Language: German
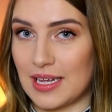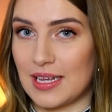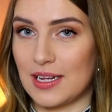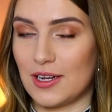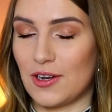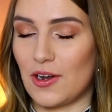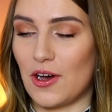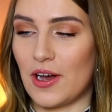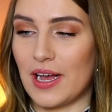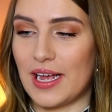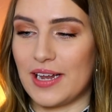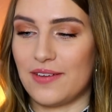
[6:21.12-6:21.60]

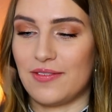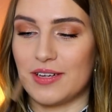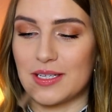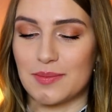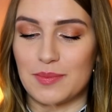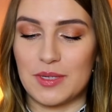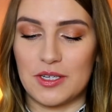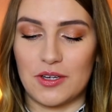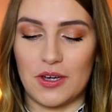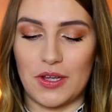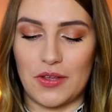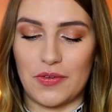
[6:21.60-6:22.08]
noch etwas
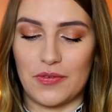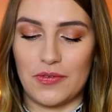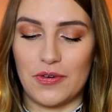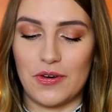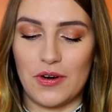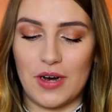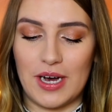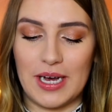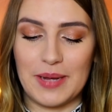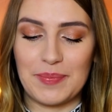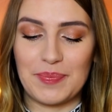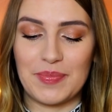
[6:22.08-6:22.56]
mit euch
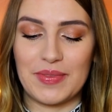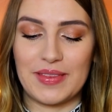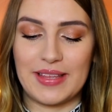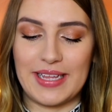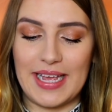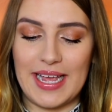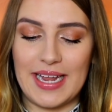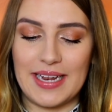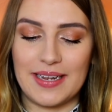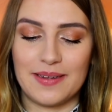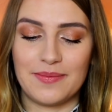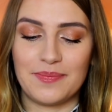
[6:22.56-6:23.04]
vor,
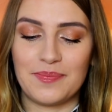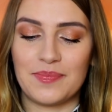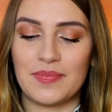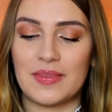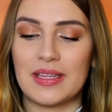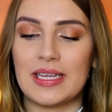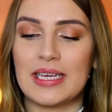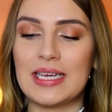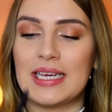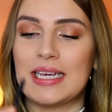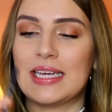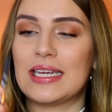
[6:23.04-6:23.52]
denn
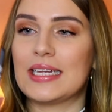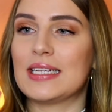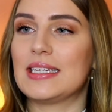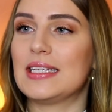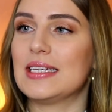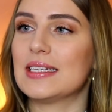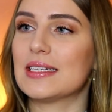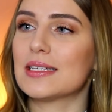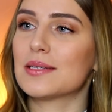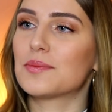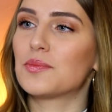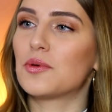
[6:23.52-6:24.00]

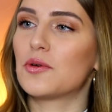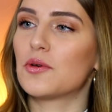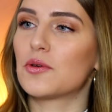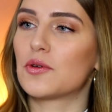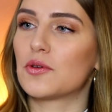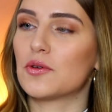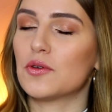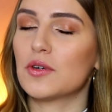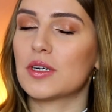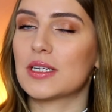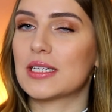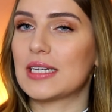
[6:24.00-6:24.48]
dieses
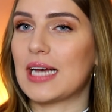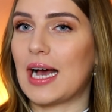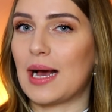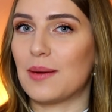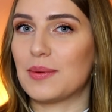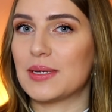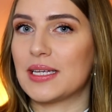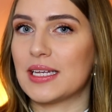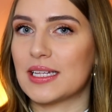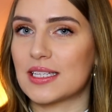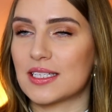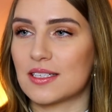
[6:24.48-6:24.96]
Produkt
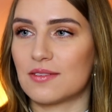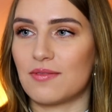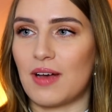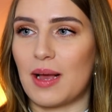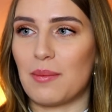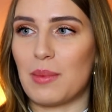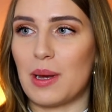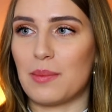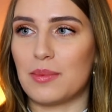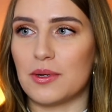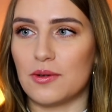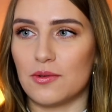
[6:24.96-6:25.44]
habe ich jetzt
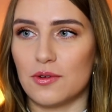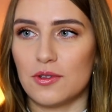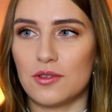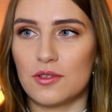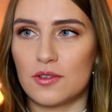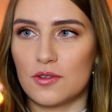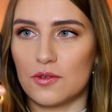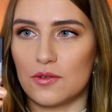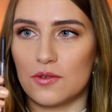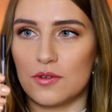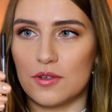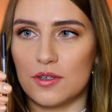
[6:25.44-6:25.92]
zweimal
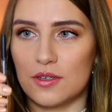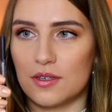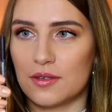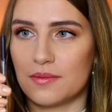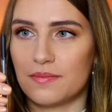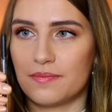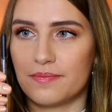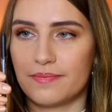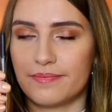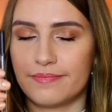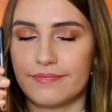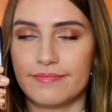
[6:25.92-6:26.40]
benutzt und
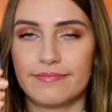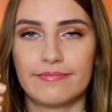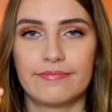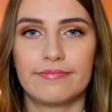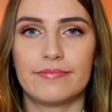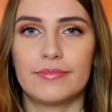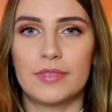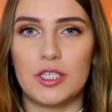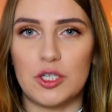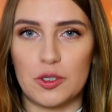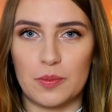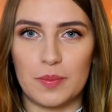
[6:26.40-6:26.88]

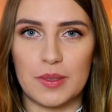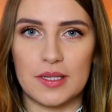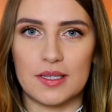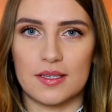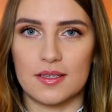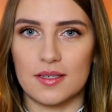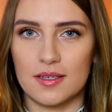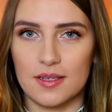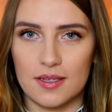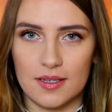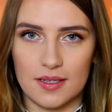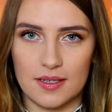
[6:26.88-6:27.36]
die
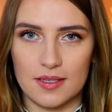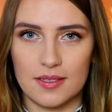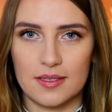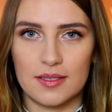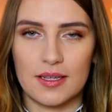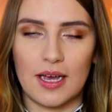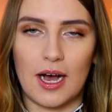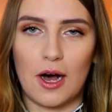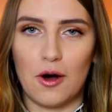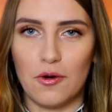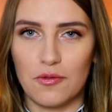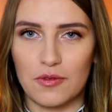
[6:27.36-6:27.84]
Spitze ist
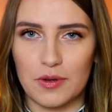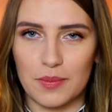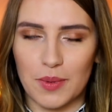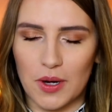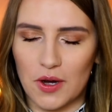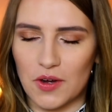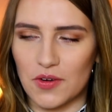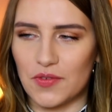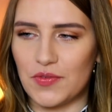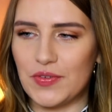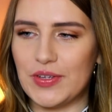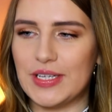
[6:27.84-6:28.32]

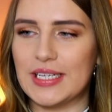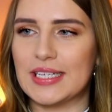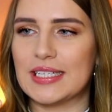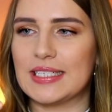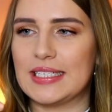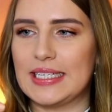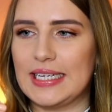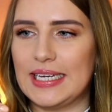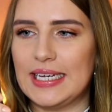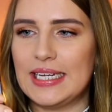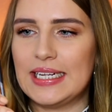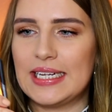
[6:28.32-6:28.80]
aufgebraucht, wie ihr
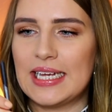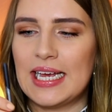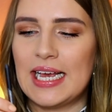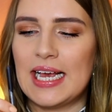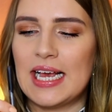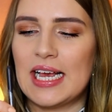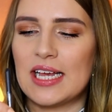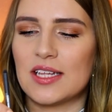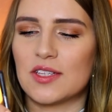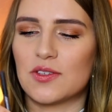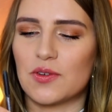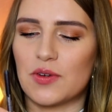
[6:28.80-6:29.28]
seht.
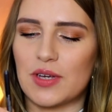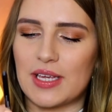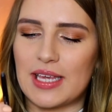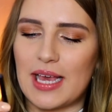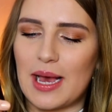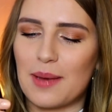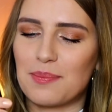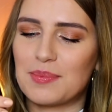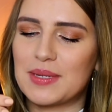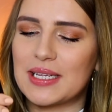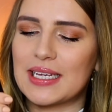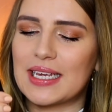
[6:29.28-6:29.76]
So, ich
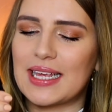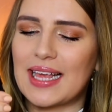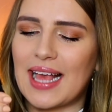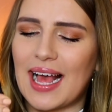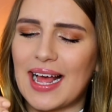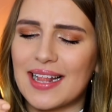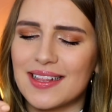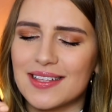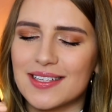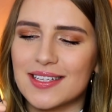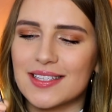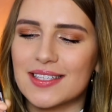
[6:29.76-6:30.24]
habe die
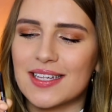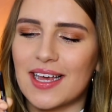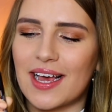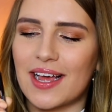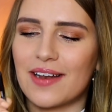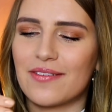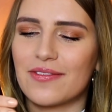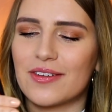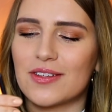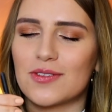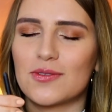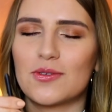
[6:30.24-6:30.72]
ganze
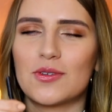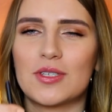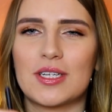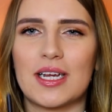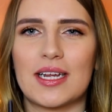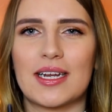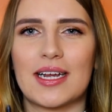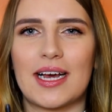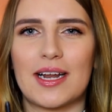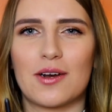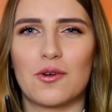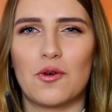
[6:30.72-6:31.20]
Zeit versucht,
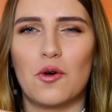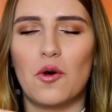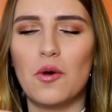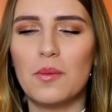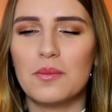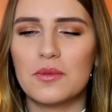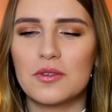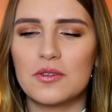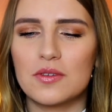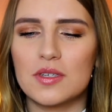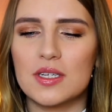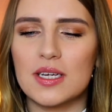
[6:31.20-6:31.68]
daran
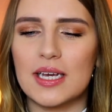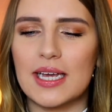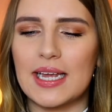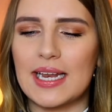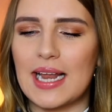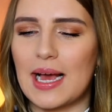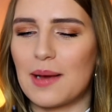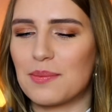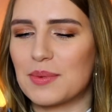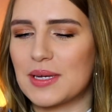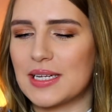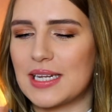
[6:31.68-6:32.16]

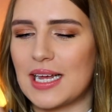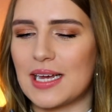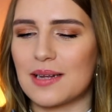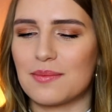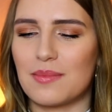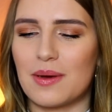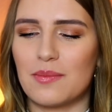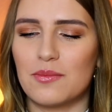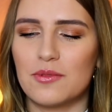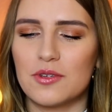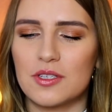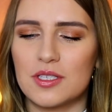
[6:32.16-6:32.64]
rumzudrehen, habe gedacht,
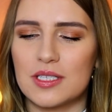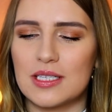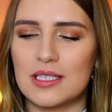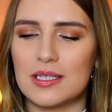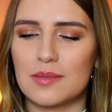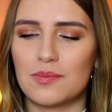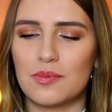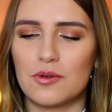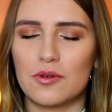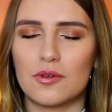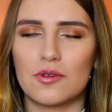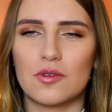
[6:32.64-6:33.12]
man muss
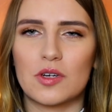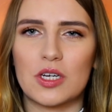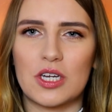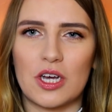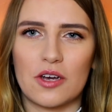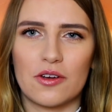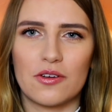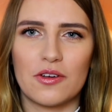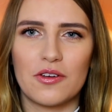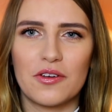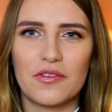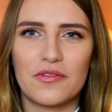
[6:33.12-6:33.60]
dieses Produkt
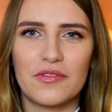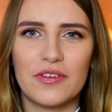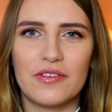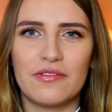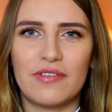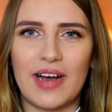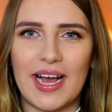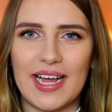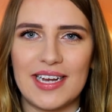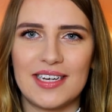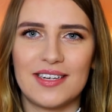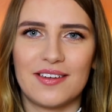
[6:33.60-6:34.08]
doch irgendwie
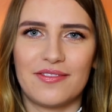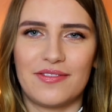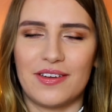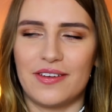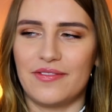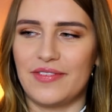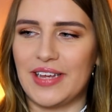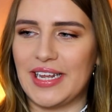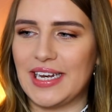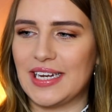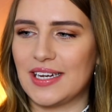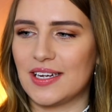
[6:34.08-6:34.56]

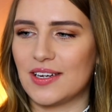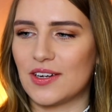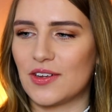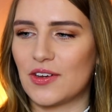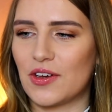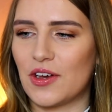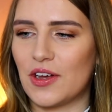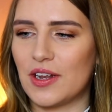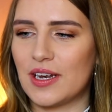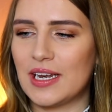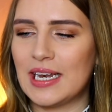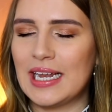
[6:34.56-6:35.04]
weiterverwenden
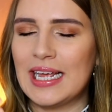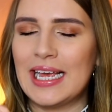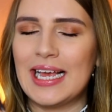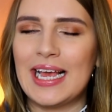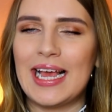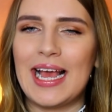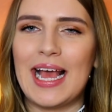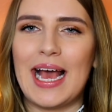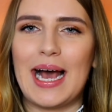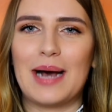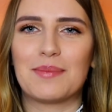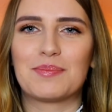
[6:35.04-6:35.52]
können.
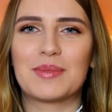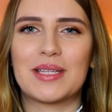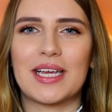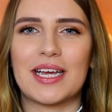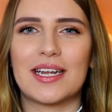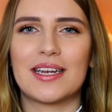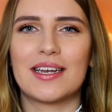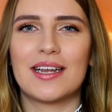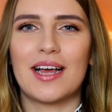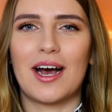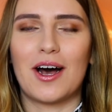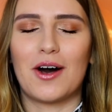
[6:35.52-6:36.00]
Habe
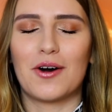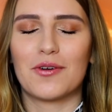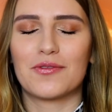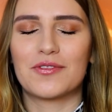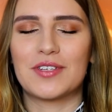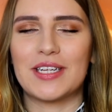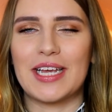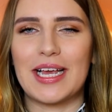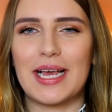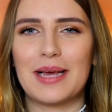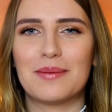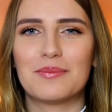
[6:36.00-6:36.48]
dann auf
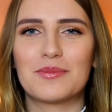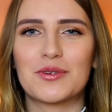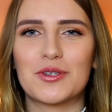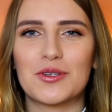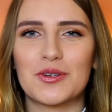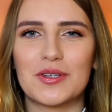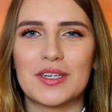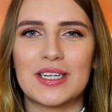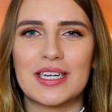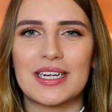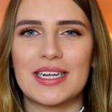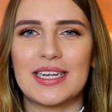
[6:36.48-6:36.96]
DM
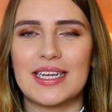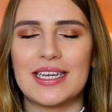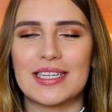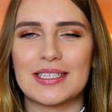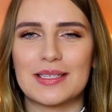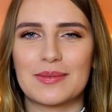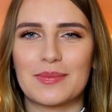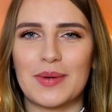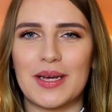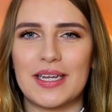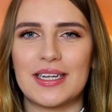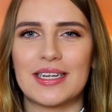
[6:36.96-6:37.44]
schon
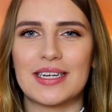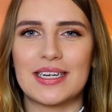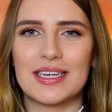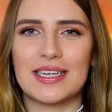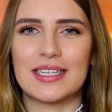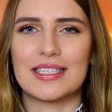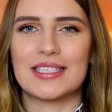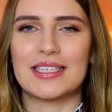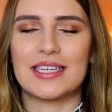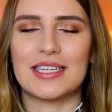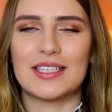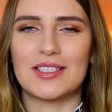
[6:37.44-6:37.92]
gelesen bei den
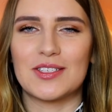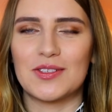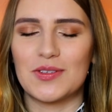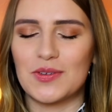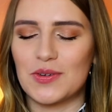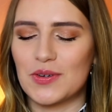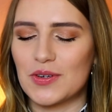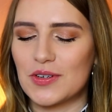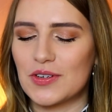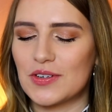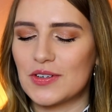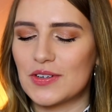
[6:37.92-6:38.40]

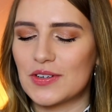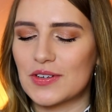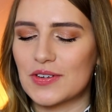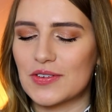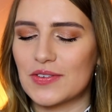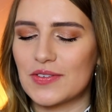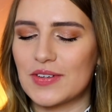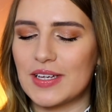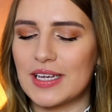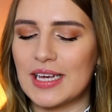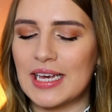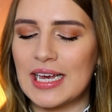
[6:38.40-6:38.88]
Rezensionen
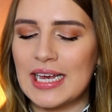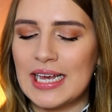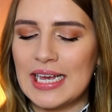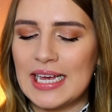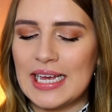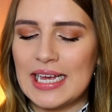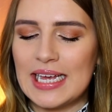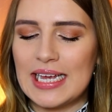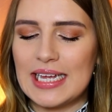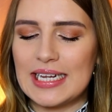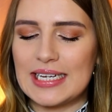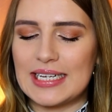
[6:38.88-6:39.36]
irgendwie,
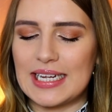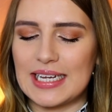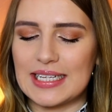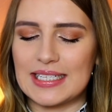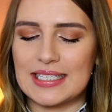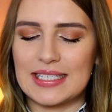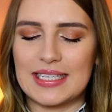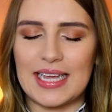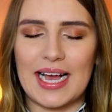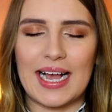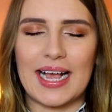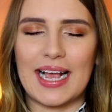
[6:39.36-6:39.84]

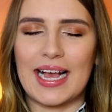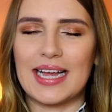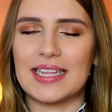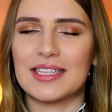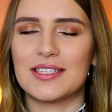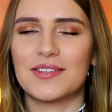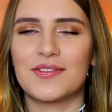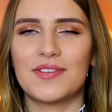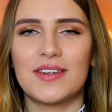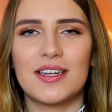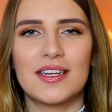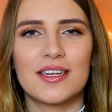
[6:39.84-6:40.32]
dass da
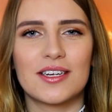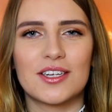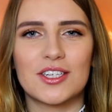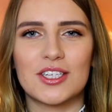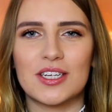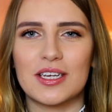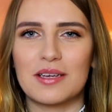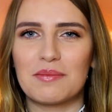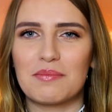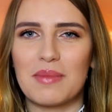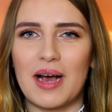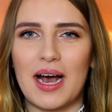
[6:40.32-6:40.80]
ganz viele
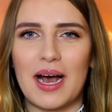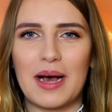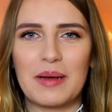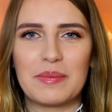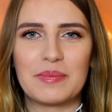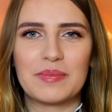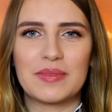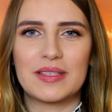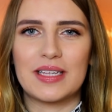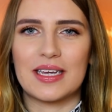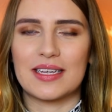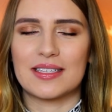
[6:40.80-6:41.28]
geschrieben
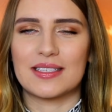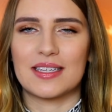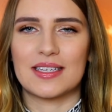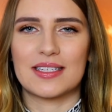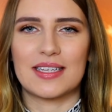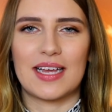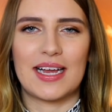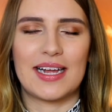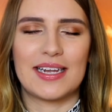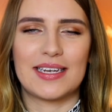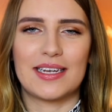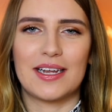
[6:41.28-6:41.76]
haben, dass
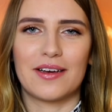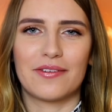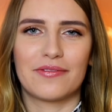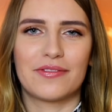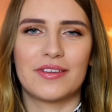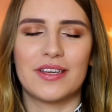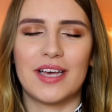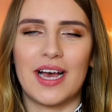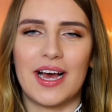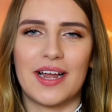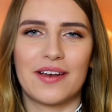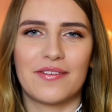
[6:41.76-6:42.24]
das halt nach
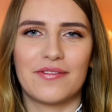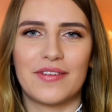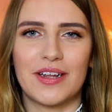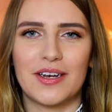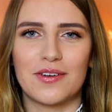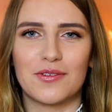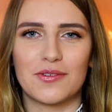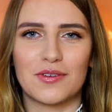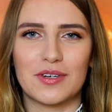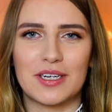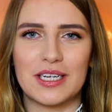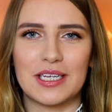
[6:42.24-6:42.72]
vier
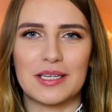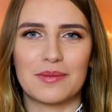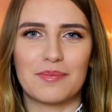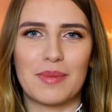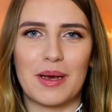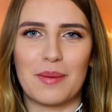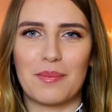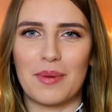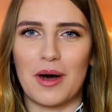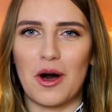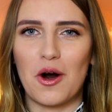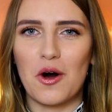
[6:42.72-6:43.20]
Anwendungen nicht
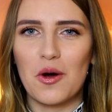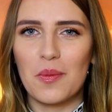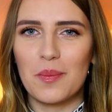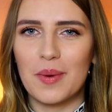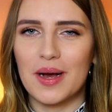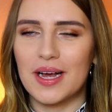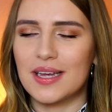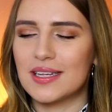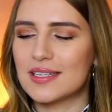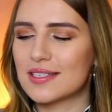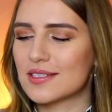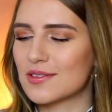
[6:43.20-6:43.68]
mehr
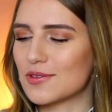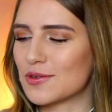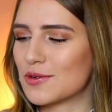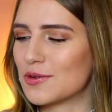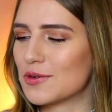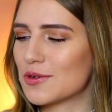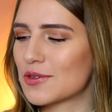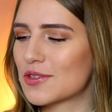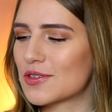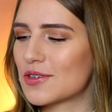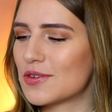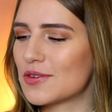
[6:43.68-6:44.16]
brauchbar ist und
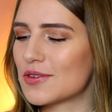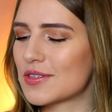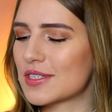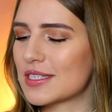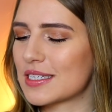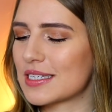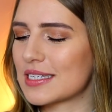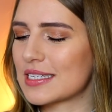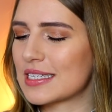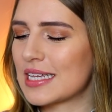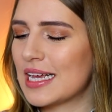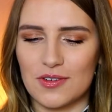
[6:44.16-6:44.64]
nutzlos
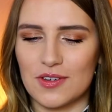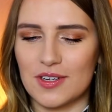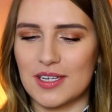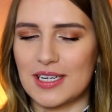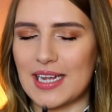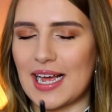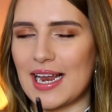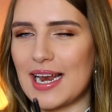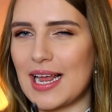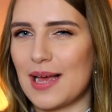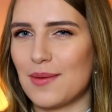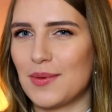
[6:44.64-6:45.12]
ist. Und
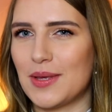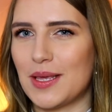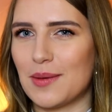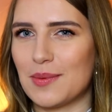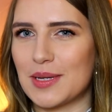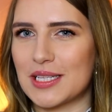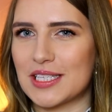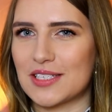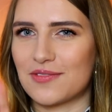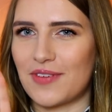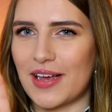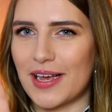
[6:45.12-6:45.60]
dann habe ich
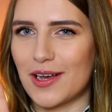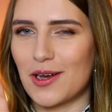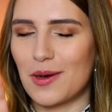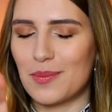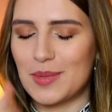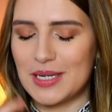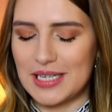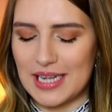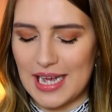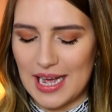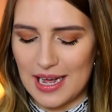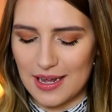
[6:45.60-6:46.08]
aber zwei
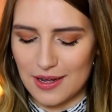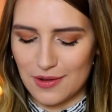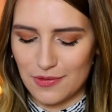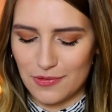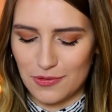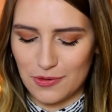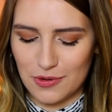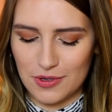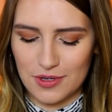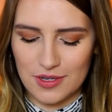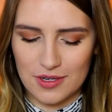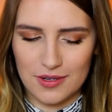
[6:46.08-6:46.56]
Kommentare
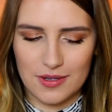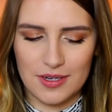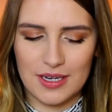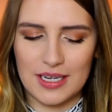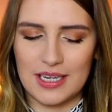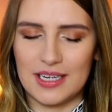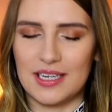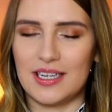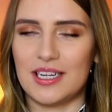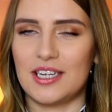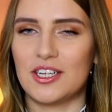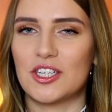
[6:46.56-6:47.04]
gefunden,
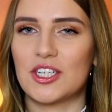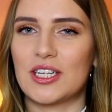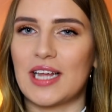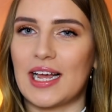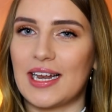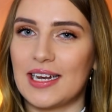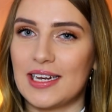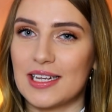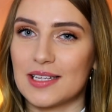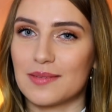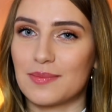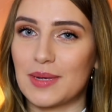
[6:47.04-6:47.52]
in denen
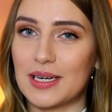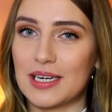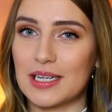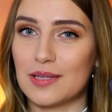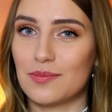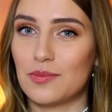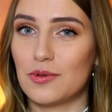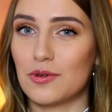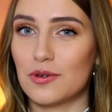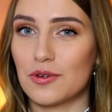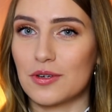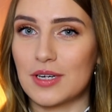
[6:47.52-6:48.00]
stand, dass man das
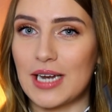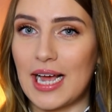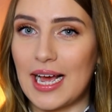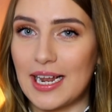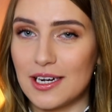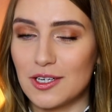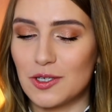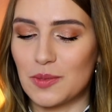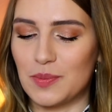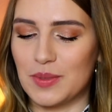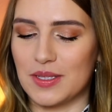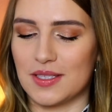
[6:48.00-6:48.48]
Produkt
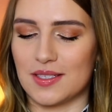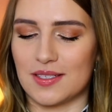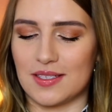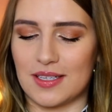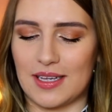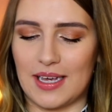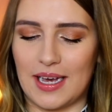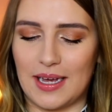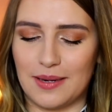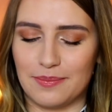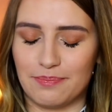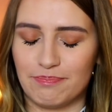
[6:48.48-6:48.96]
anspitzen
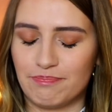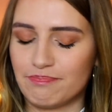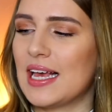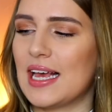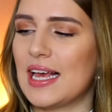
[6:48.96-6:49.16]
kann.